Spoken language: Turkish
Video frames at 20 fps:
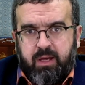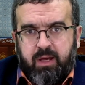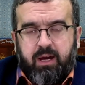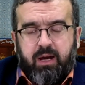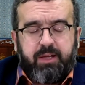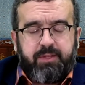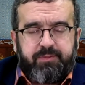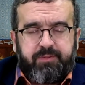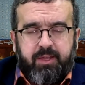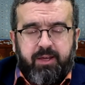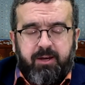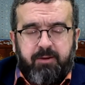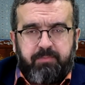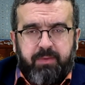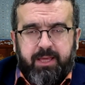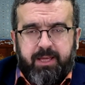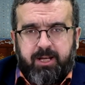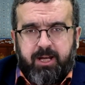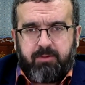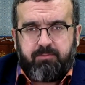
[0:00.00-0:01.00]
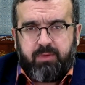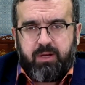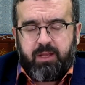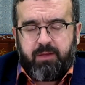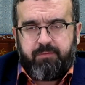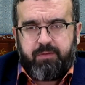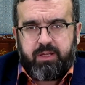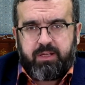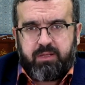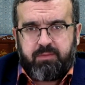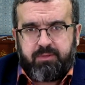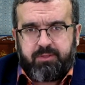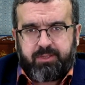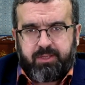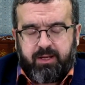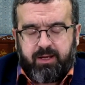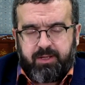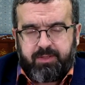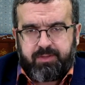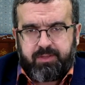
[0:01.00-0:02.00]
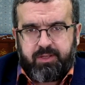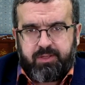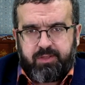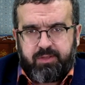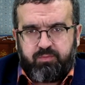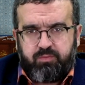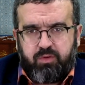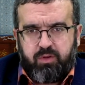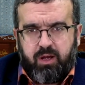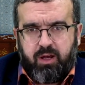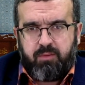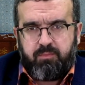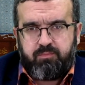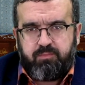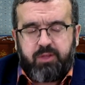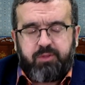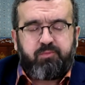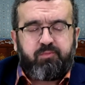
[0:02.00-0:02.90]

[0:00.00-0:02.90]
Hatta Peygamber Efendimiz Hazreti Muhammed